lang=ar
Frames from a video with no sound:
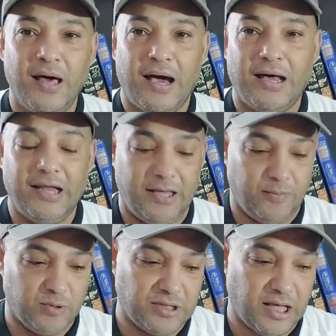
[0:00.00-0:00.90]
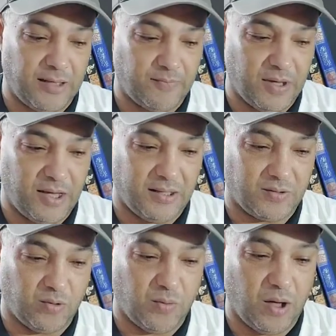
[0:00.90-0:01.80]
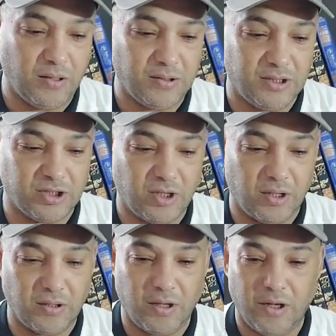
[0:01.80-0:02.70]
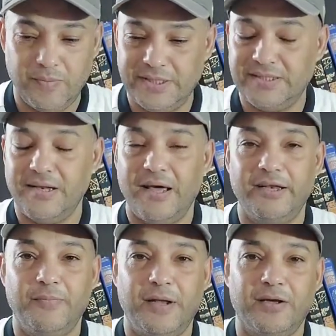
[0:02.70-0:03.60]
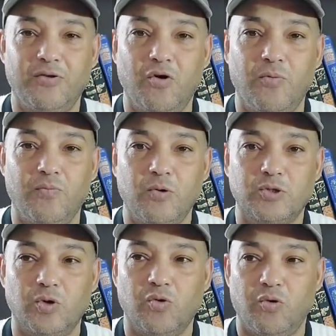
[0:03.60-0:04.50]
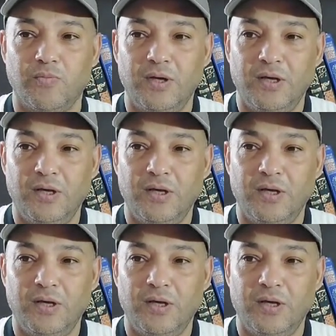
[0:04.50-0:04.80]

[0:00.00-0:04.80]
على منتخب آه، طوبان إن شاء الله بإذن الله نبارك لهم بوصولهم